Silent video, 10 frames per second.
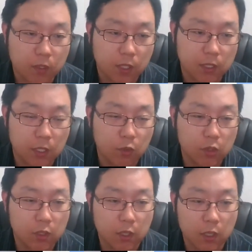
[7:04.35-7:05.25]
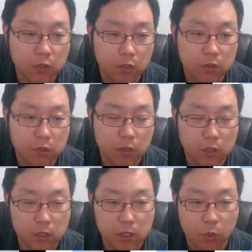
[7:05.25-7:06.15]
데살로니가 전서
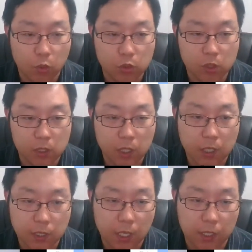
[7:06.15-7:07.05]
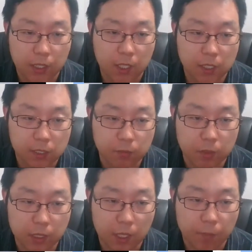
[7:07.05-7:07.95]
2장 5절 이하에 잘 나타나
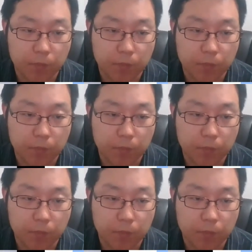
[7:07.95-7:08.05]
있습니다.